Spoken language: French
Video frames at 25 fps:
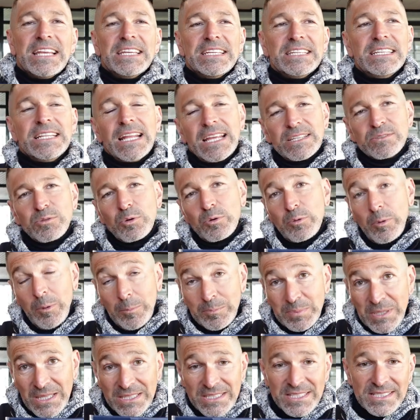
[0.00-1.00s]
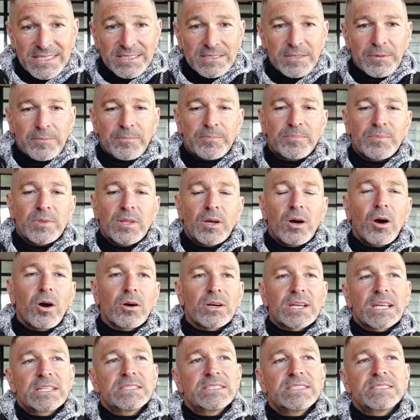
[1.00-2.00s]
Il est donc pianiste,
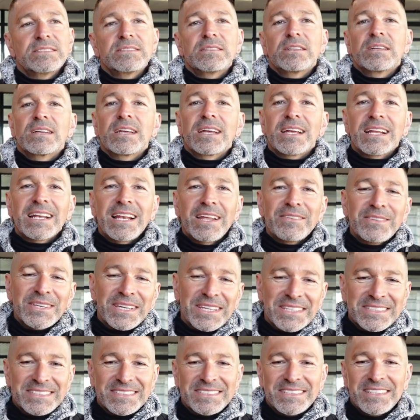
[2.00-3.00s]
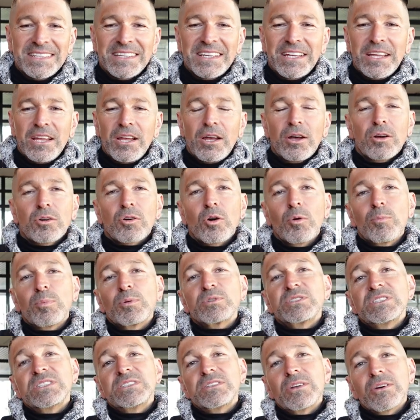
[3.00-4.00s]
organiste, claviériste,
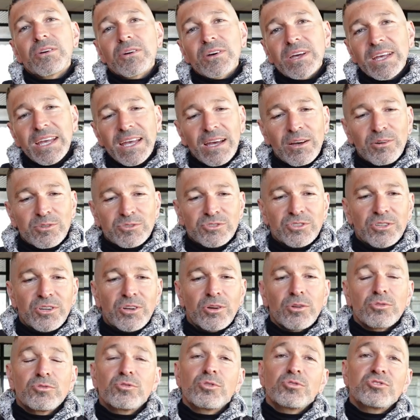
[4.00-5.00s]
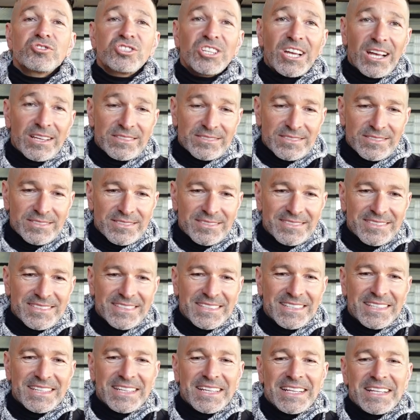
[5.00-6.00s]
compositeur et arrangeur de jazz.
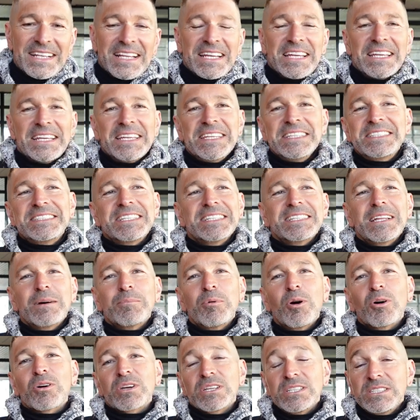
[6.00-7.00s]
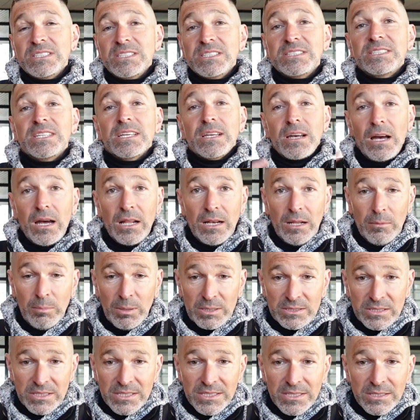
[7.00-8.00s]
Il s'est d'abord initié à la
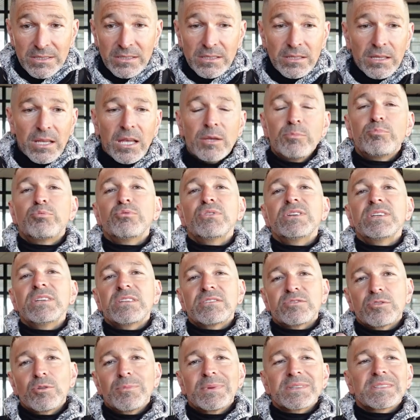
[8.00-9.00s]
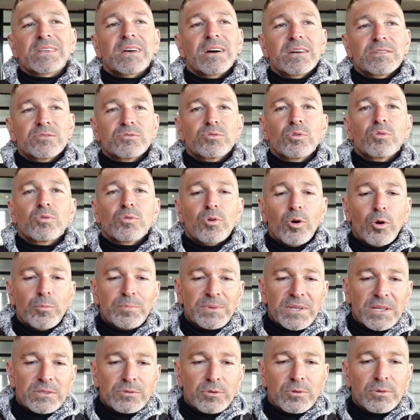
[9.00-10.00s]
batterie, et puis il se mettra donc au
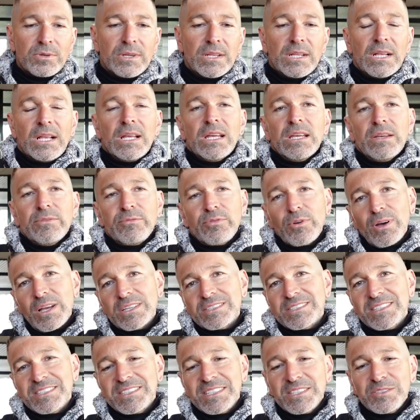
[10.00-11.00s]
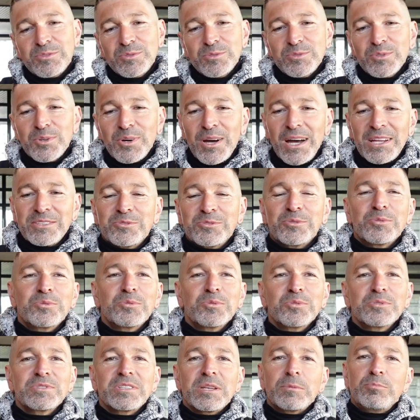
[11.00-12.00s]
piano. Fera ses études
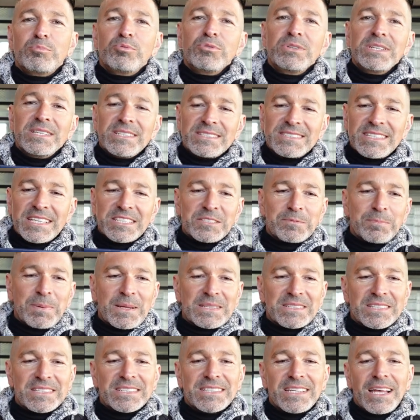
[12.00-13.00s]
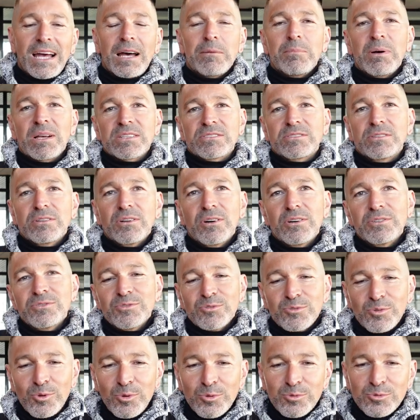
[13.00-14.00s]
Toulouse, puis s'expatrie à
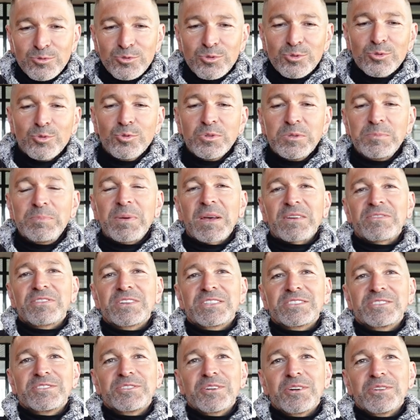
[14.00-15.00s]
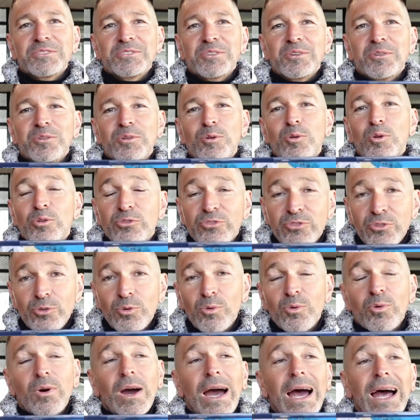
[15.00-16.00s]
Barcelone, où du coup il perfectionne euh, le
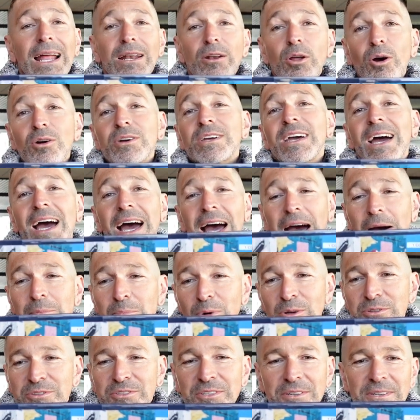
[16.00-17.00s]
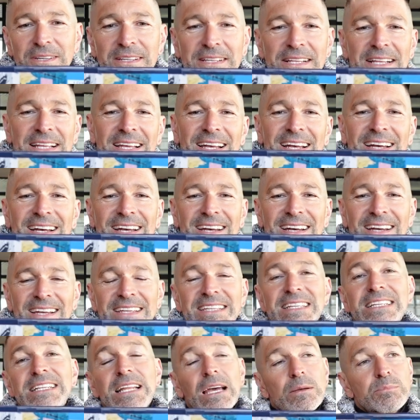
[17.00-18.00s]
son à l'orgue Hammond. Euh,
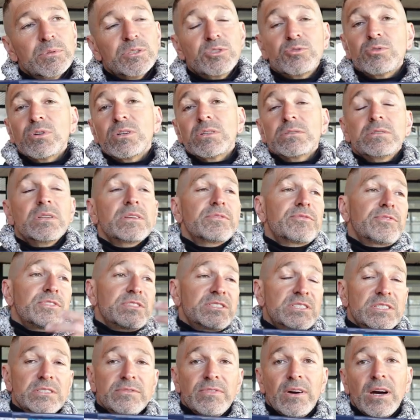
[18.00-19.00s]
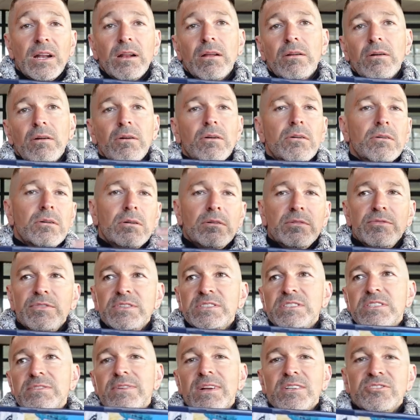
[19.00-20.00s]
il est habitué des festivals, alors euh,
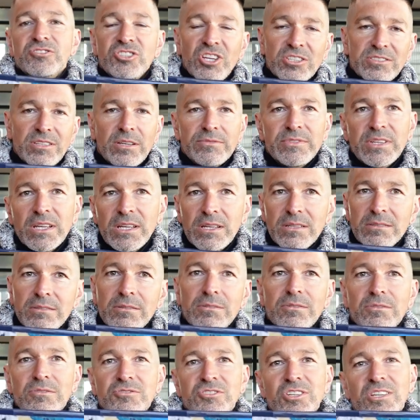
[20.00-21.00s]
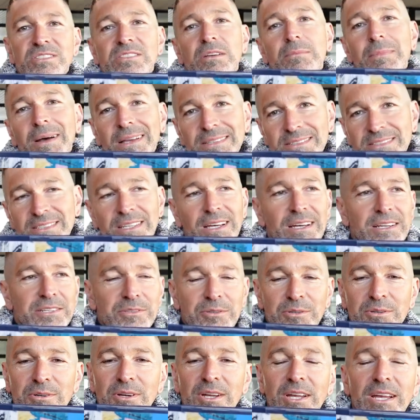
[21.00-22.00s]
festival jazz à Vienne, euh, jazz à
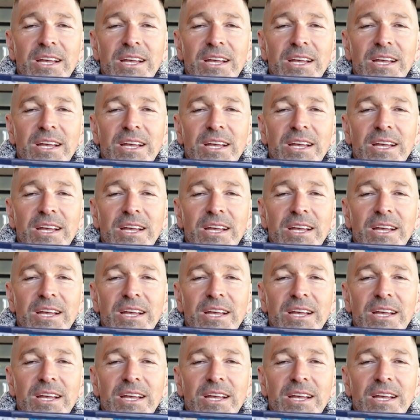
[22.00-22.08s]
Marciac,